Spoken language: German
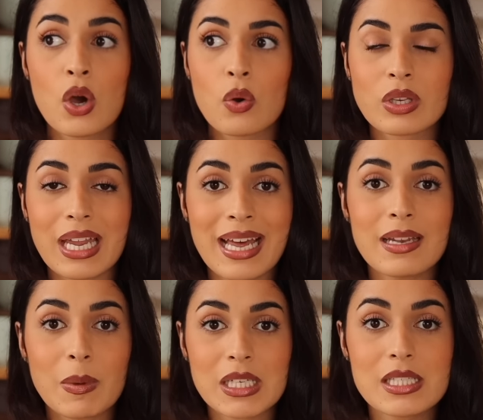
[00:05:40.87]
Und dann
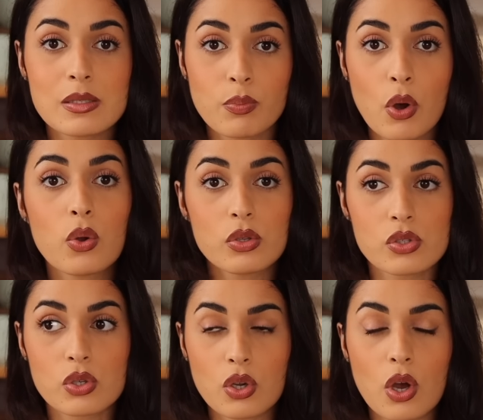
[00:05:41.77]
hat man diesen
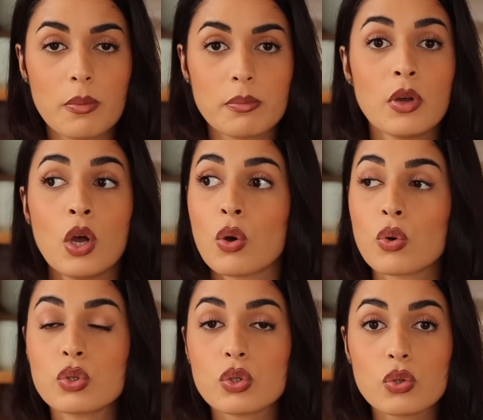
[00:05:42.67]
Post genommen
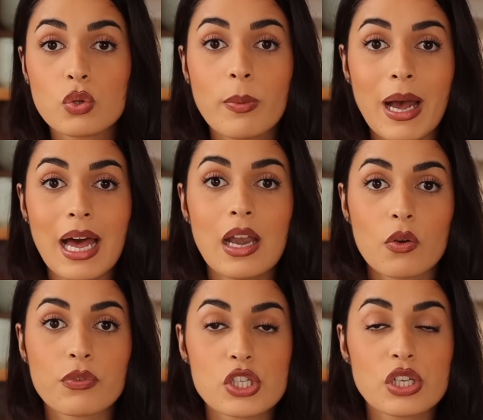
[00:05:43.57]
und überall
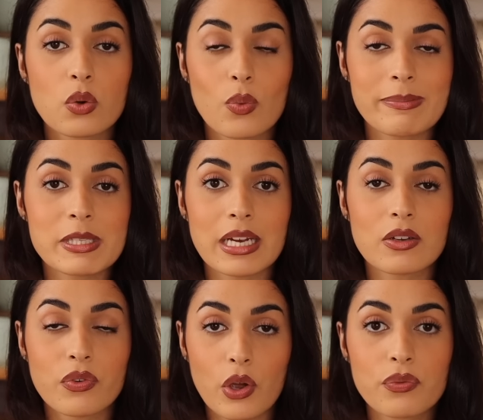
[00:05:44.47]
auf verschiedenen
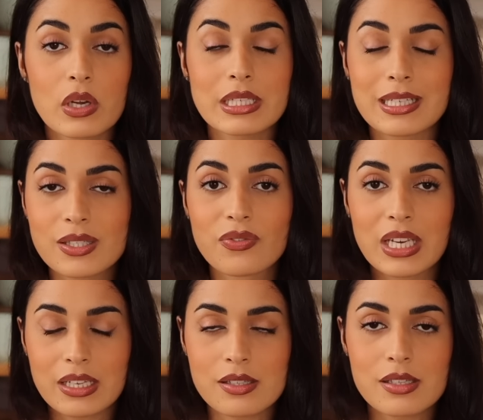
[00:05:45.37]
Webseiten veröffentlicht.
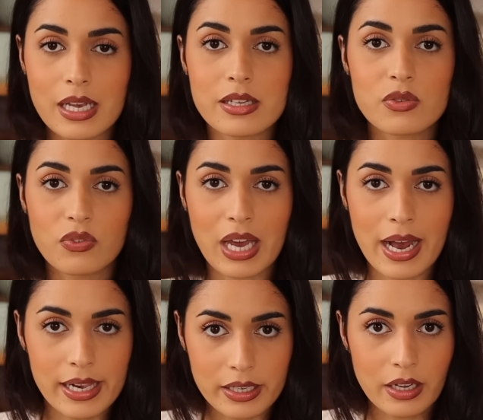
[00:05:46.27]
Deswegen ist es erst
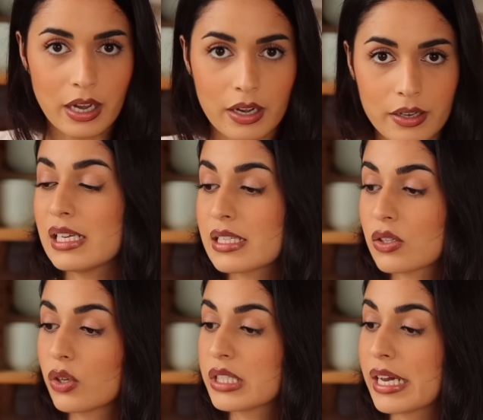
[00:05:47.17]
viral gegangen. Hier lese
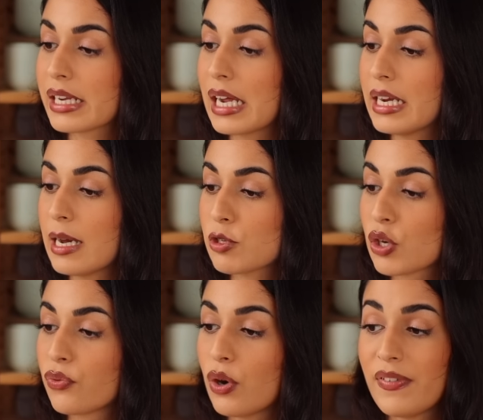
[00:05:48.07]
ich euch einen kleinen Abschnitt
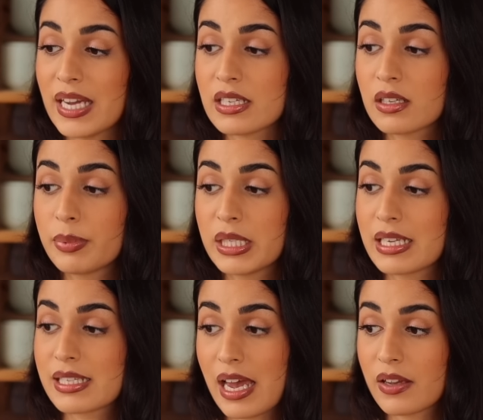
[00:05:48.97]
vor. Weitere
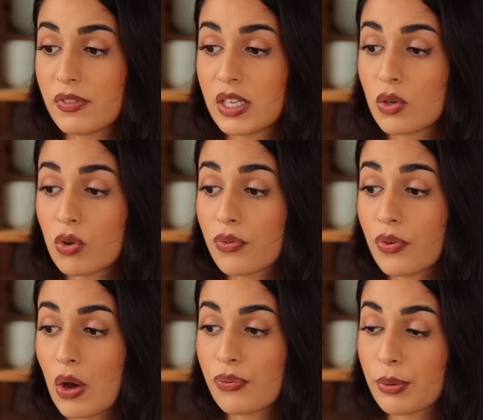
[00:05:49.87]
Bilder zeigen, wie die junge
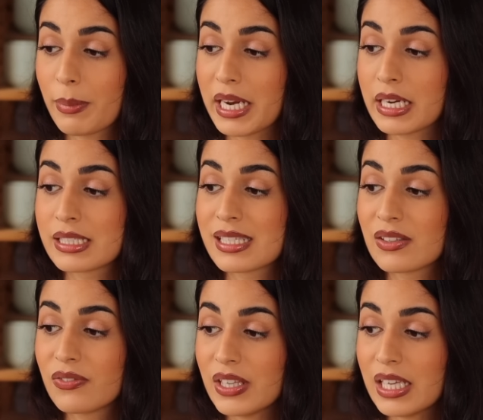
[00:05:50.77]
Frau von Männern in
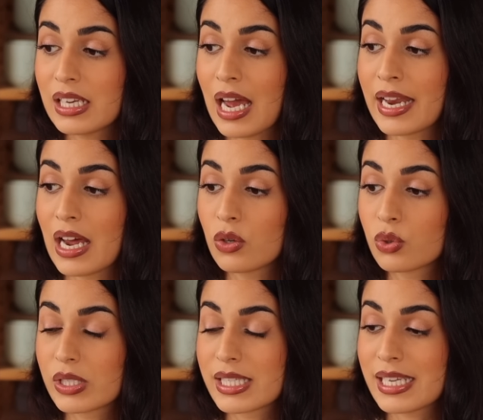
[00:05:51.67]
Zivil ein Auto
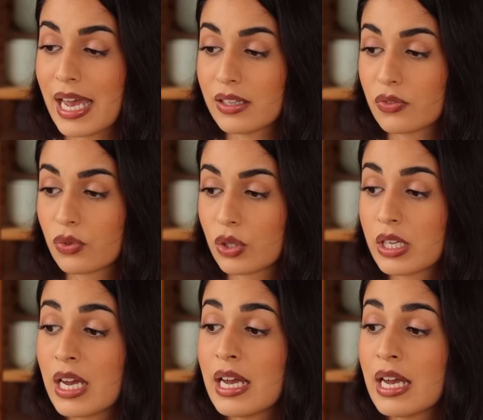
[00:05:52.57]
gezerrt wird.